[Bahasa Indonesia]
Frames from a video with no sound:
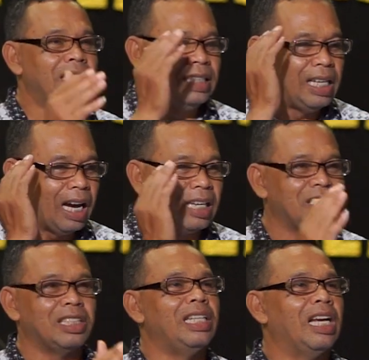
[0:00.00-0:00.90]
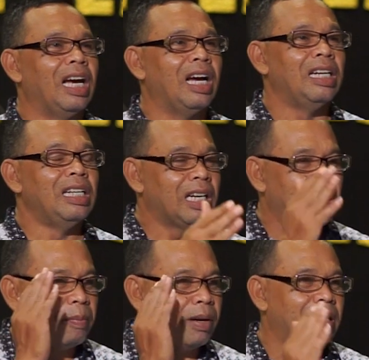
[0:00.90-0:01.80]
dia akan setia
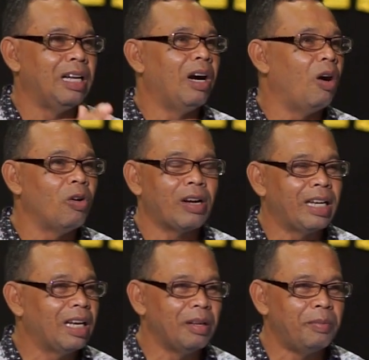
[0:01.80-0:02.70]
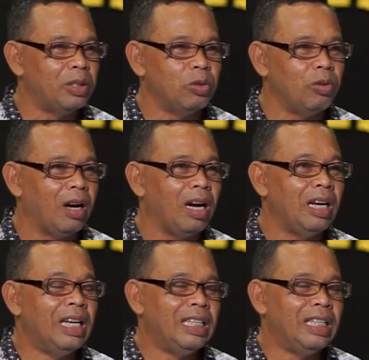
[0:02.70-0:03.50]
kepada orang yang lebih tua.